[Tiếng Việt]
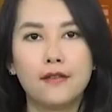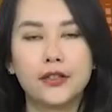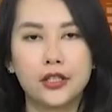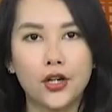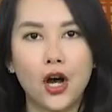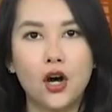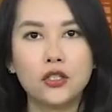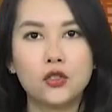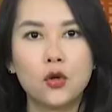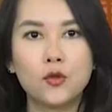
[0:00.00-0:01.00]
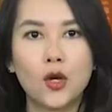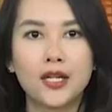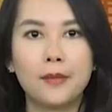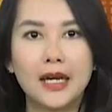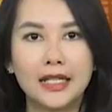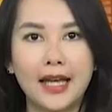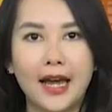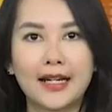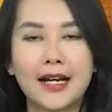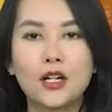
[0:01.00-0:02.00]
và từ đó giúp doanh nghiệp hình
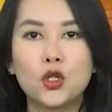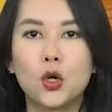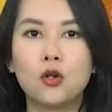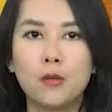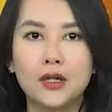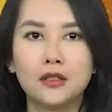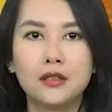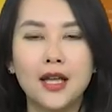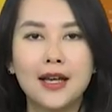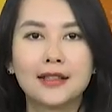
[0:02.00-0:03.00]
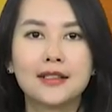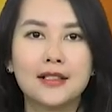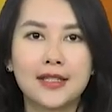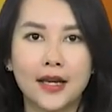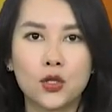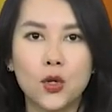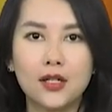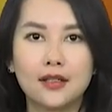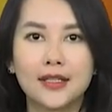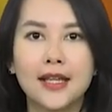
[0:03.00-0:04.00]
thành các chuỗi cung ứng từ sản xuất
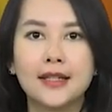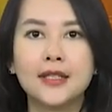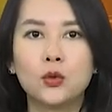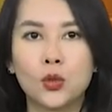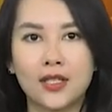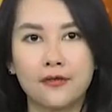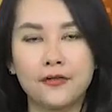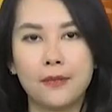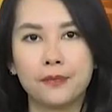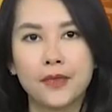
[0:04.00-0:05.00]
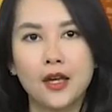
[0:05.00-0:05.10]
đến tiêu thụ sản phẩm,